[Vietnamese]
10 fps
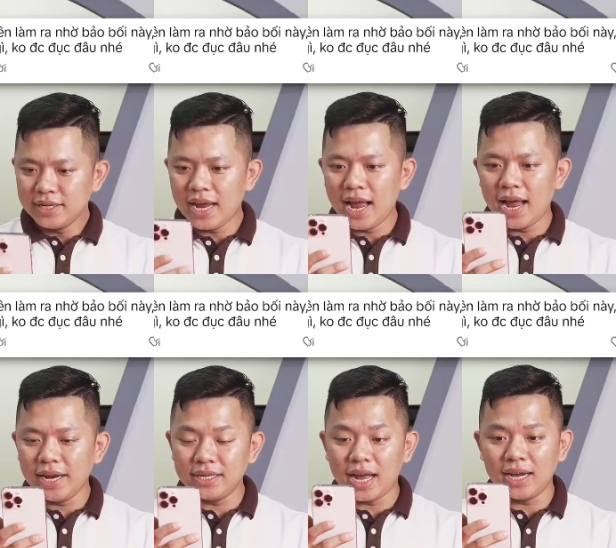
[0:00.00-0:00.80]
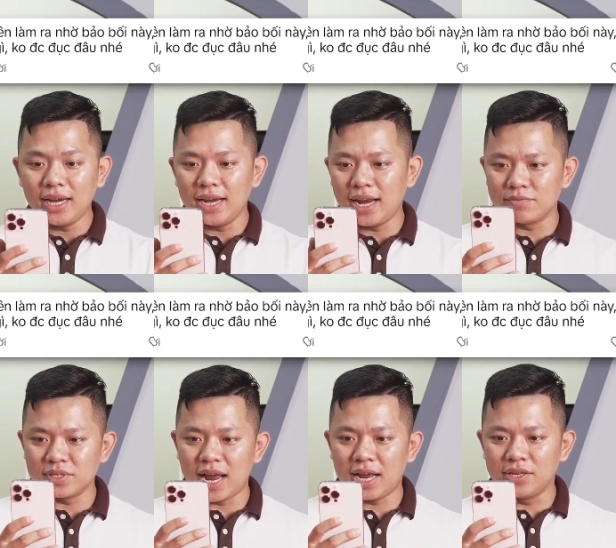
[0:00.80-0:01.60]
Nhà anh ăn lên làm
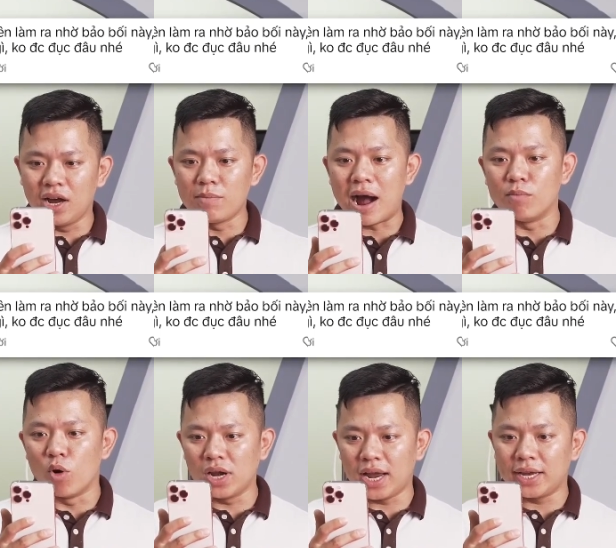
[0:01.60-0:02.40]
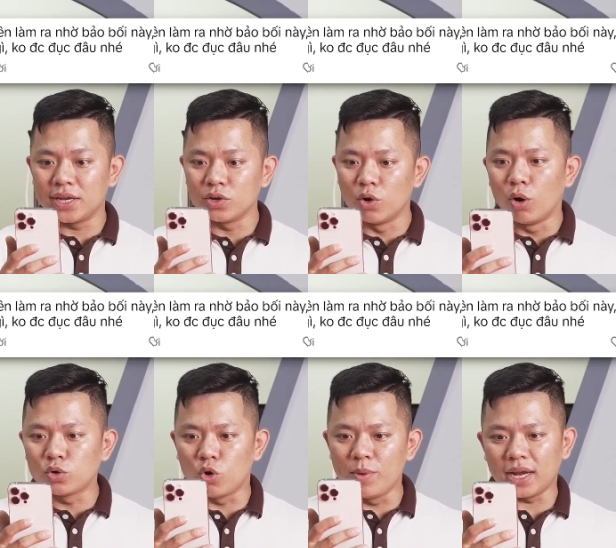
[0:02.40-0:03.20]
ra nhờ bảo bối này Đố
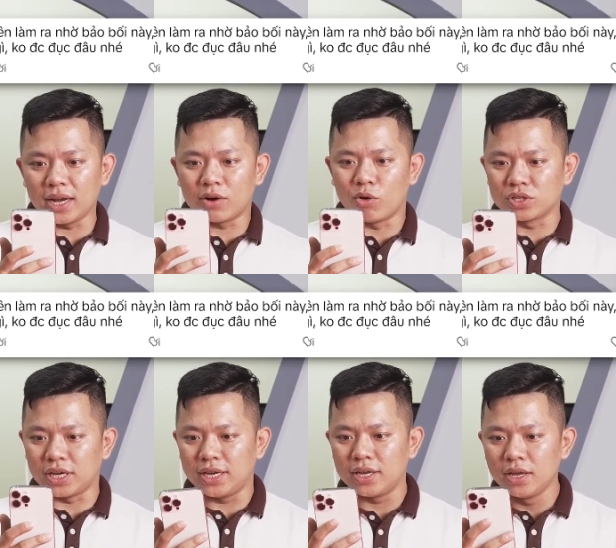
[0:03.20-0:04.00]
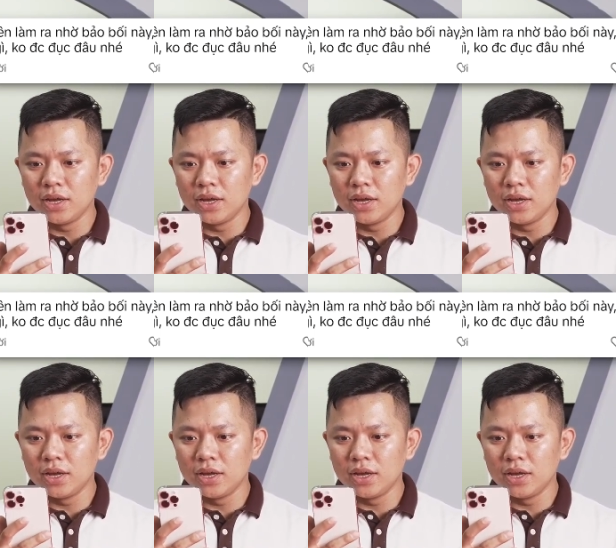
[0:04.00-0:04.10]
chú biết là gỗ gì